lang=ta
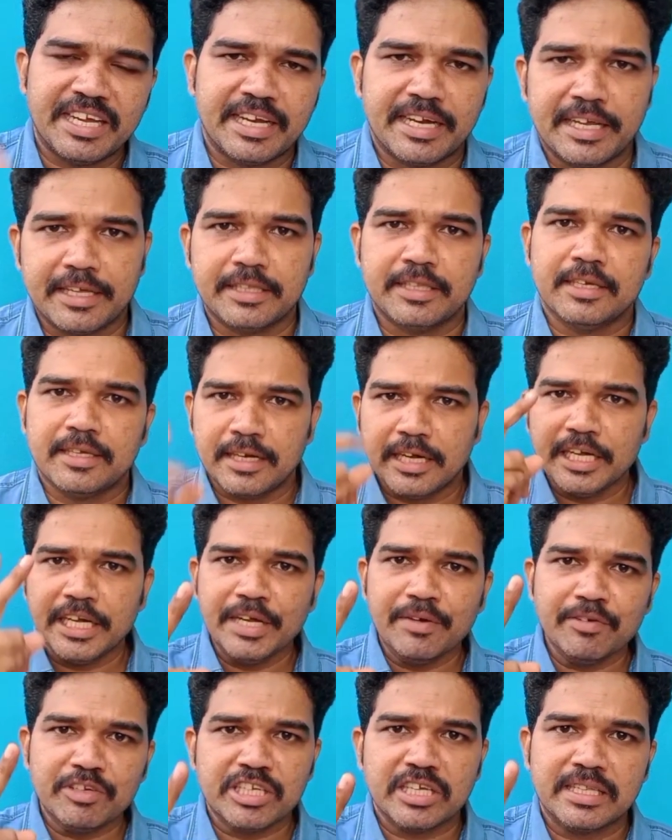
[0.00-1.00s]
வட்டி கிடைக்குது
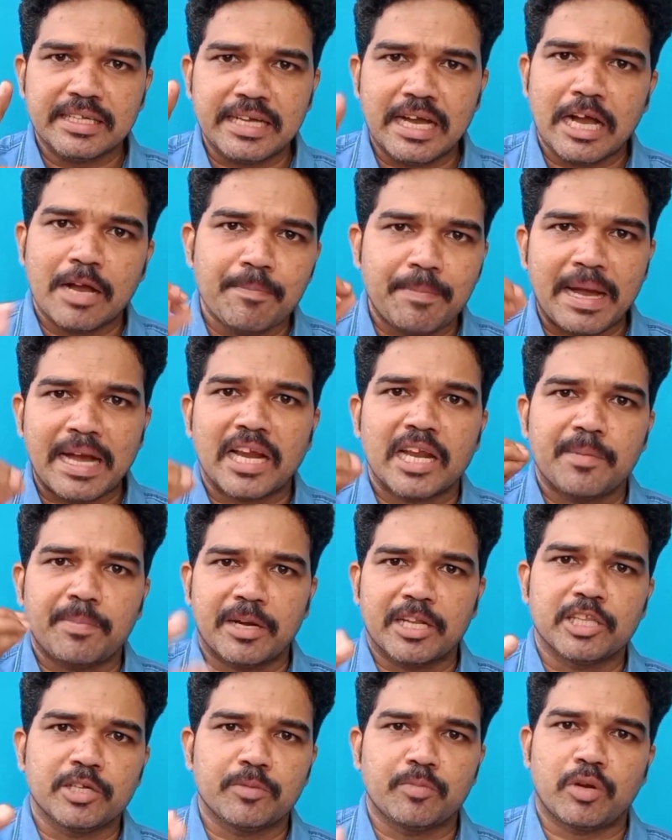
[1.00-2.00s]
ரெண்டு விஷயத்துக்காக
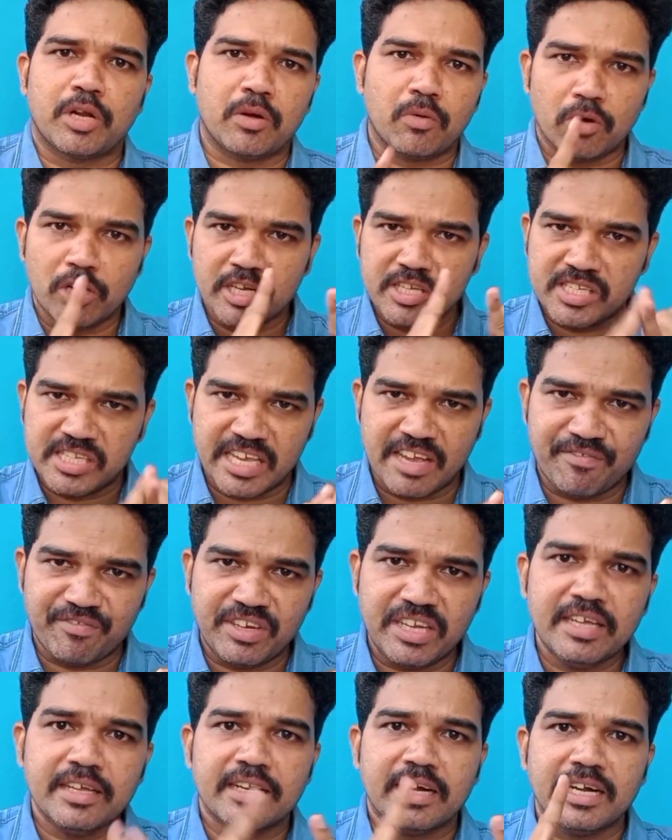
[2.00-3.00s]
பேங்க்ல பணத்துக்கு போறாங்க ஒன்று
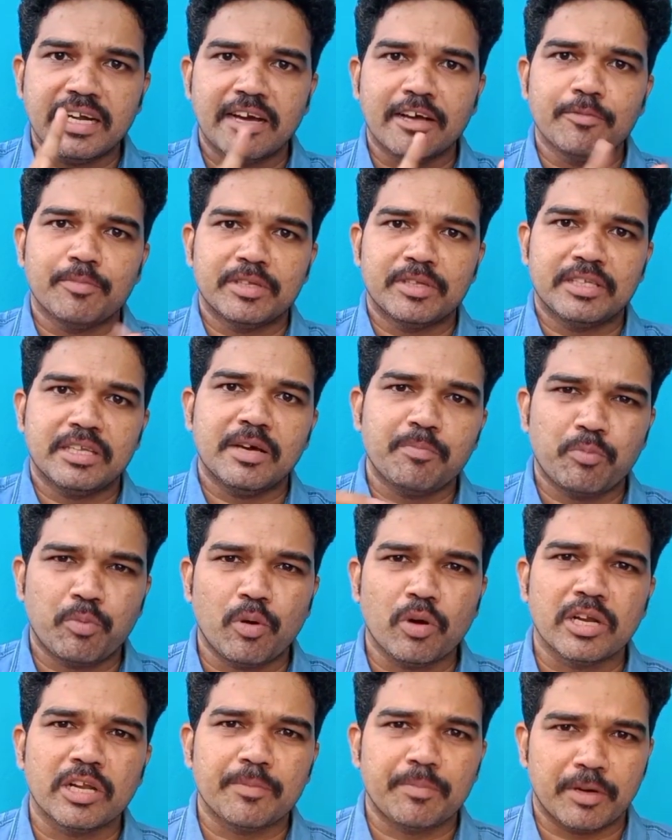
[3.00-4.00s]
சேஃப்டி ரெண்டாவது
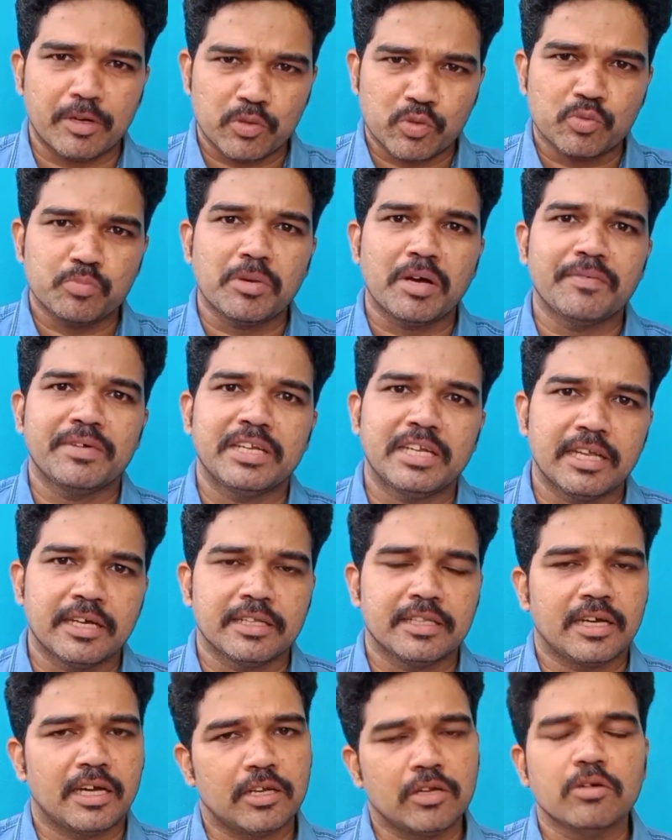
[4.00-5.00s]
பார்த்தீங்கன்னா போடுற பணம் சும்மா
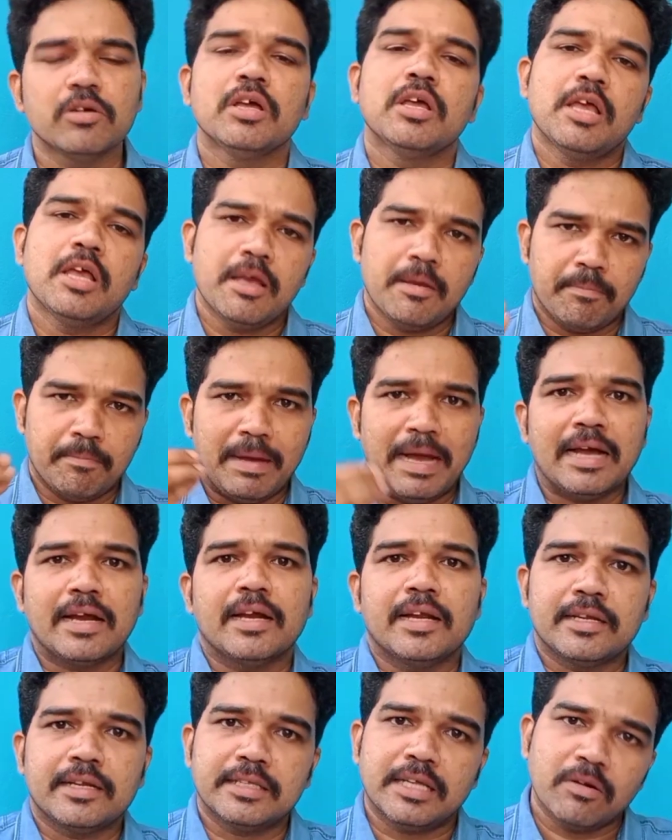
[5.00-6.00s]
வீட்டில் இருக்கிறதாலும்
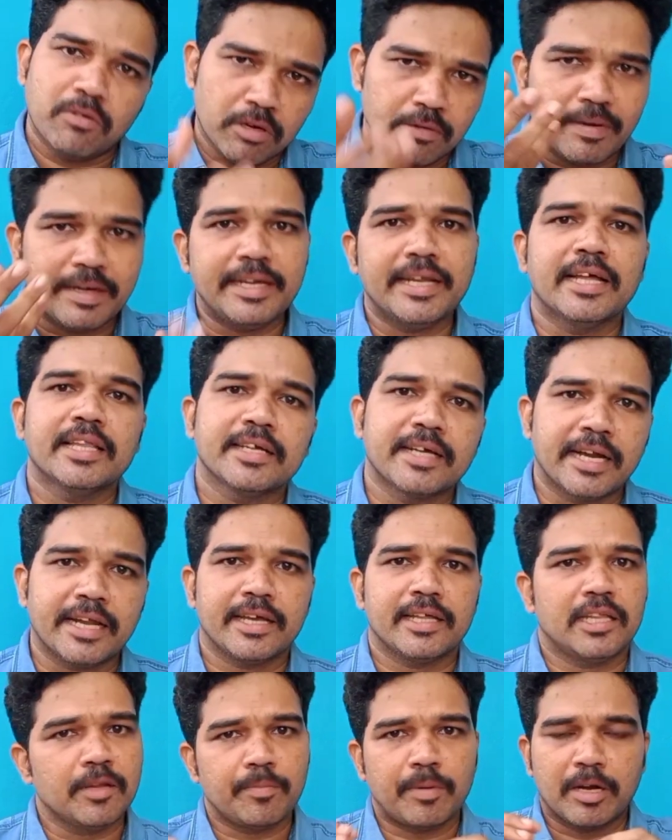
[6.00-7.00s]
பேங்க்ல இருந்தா ஒரு வட்டியாவது
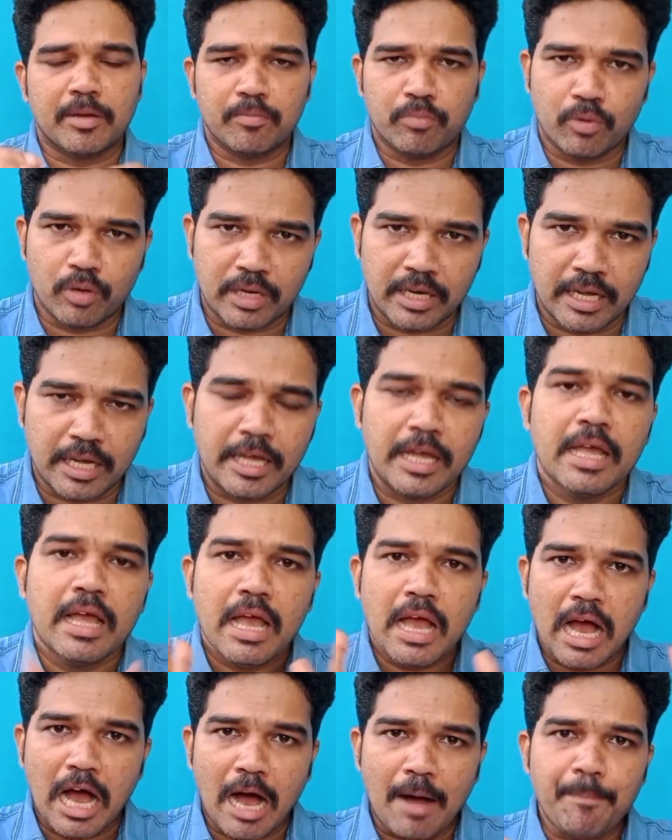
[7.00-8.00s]
கிடைக்குதான் பணம் போடுறாங்க
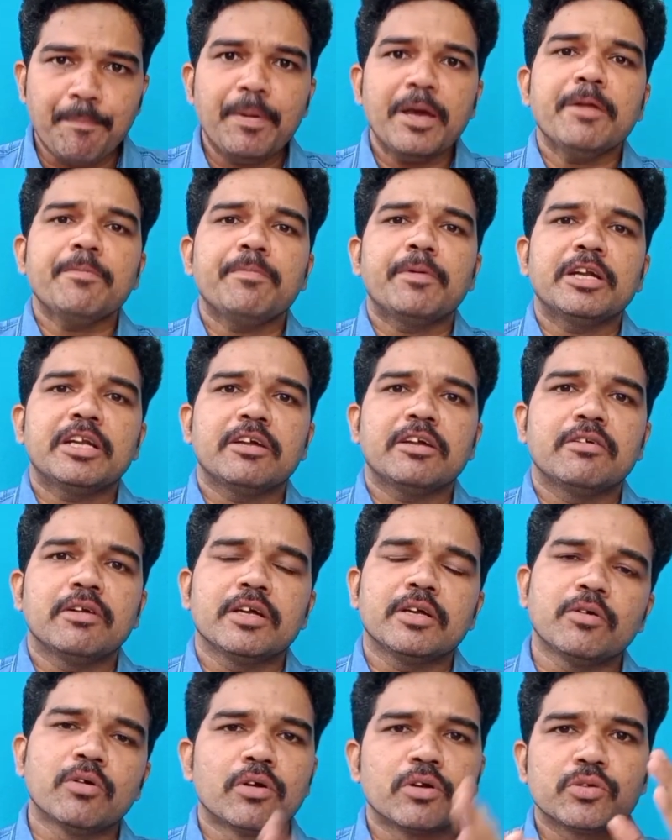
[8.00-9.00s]

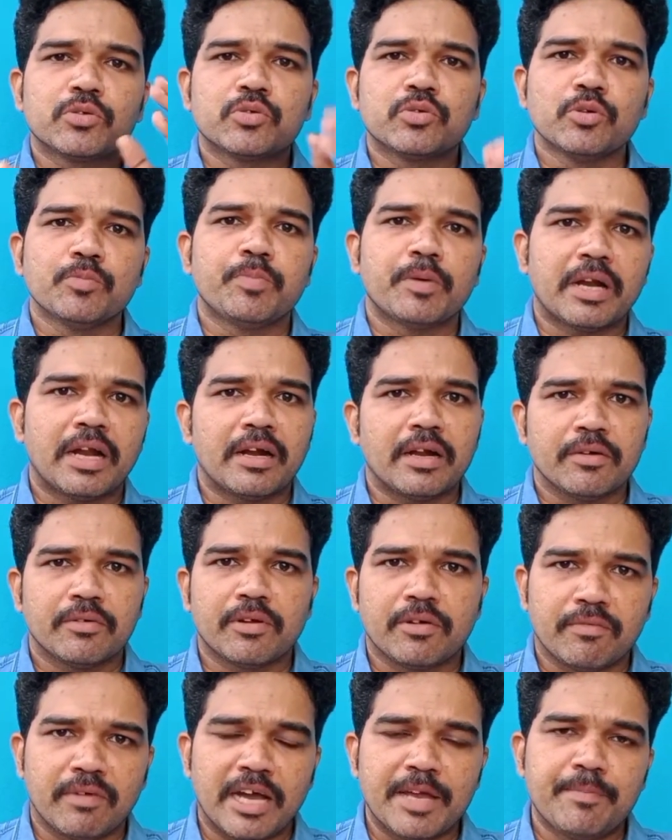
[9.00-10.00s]
அப்பேற்பட்டவங்களுக்கு ஒரு சூப்பரான
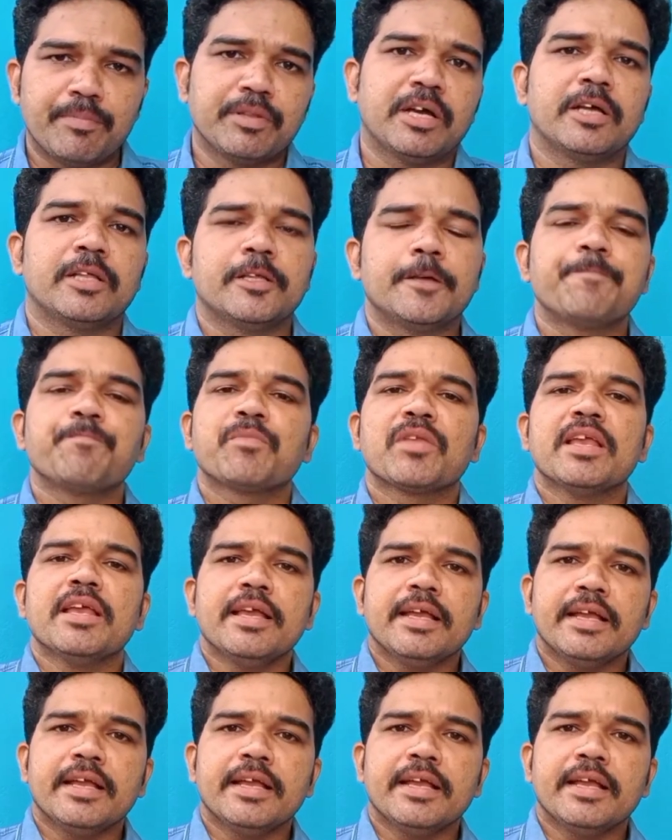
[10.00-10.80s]
ஒரு வாய்ப்பு தான் இது